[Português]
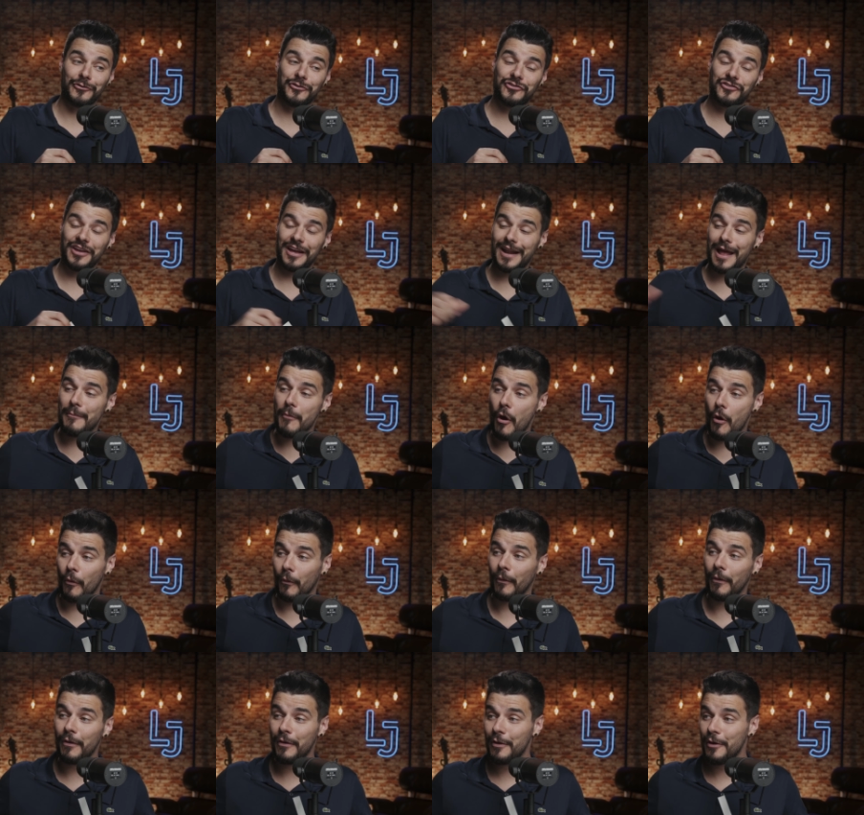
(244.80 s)
O cheiro é
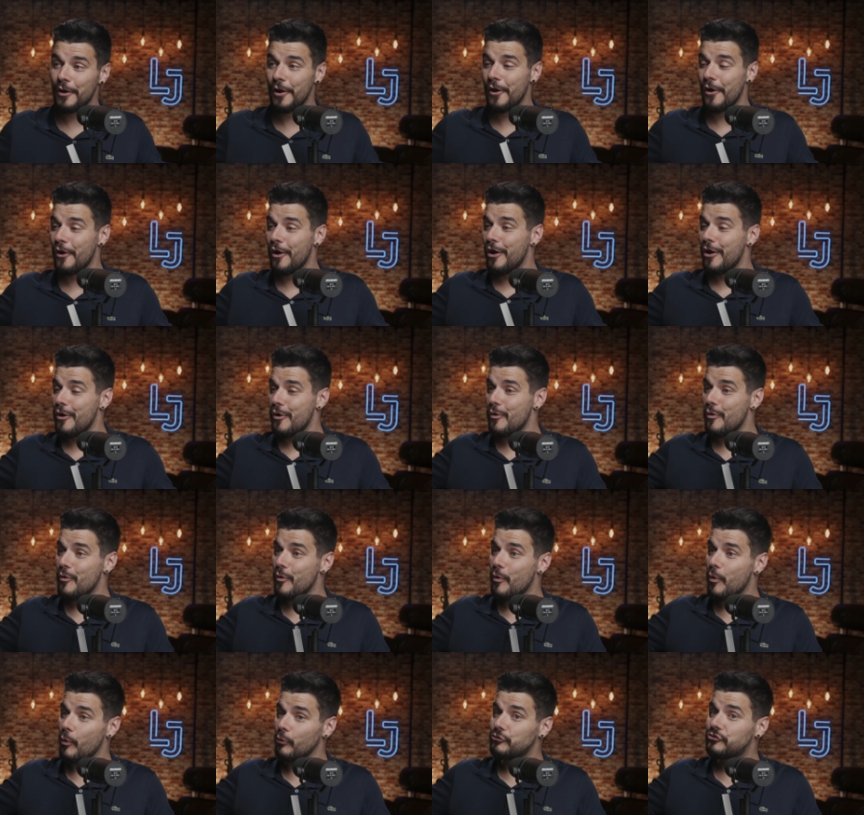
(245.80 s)
bom.
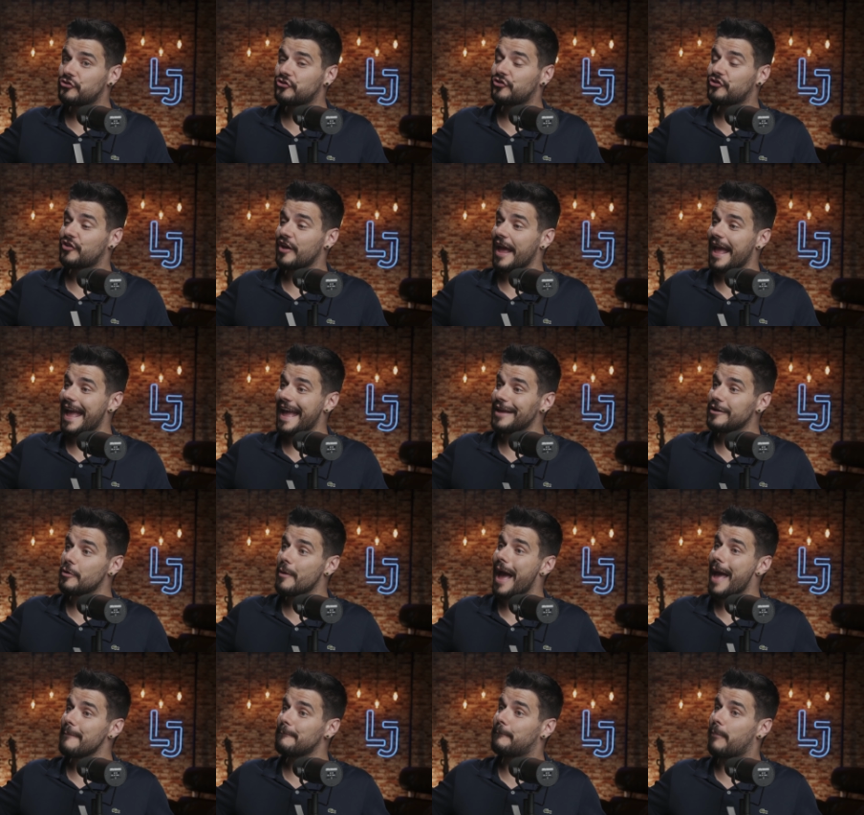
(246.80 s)
O
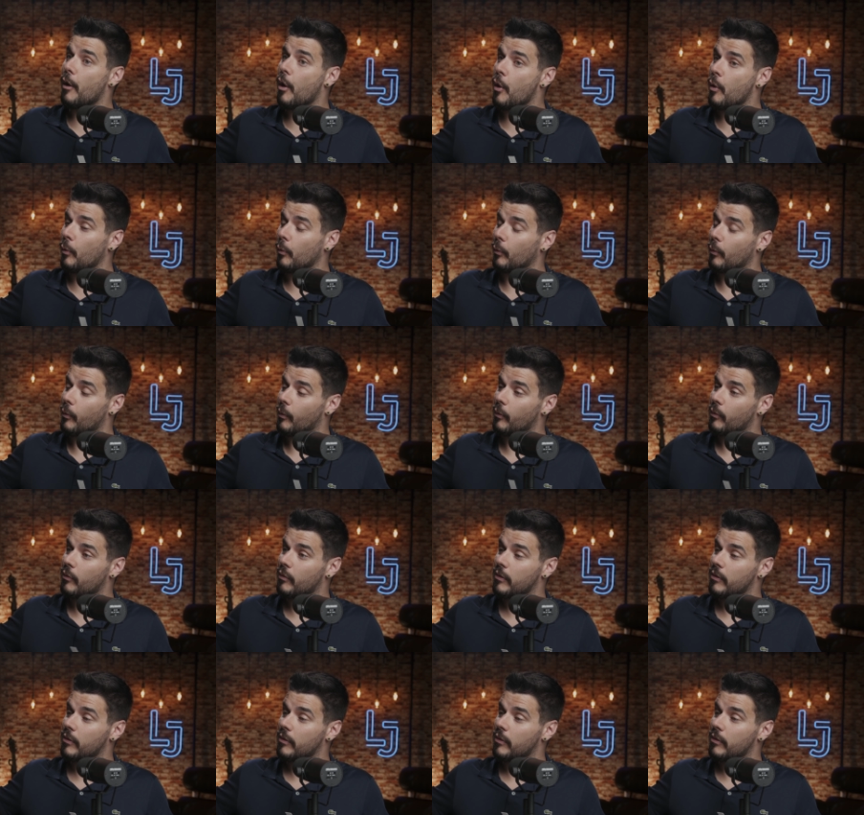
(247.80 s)
cheiro é bom.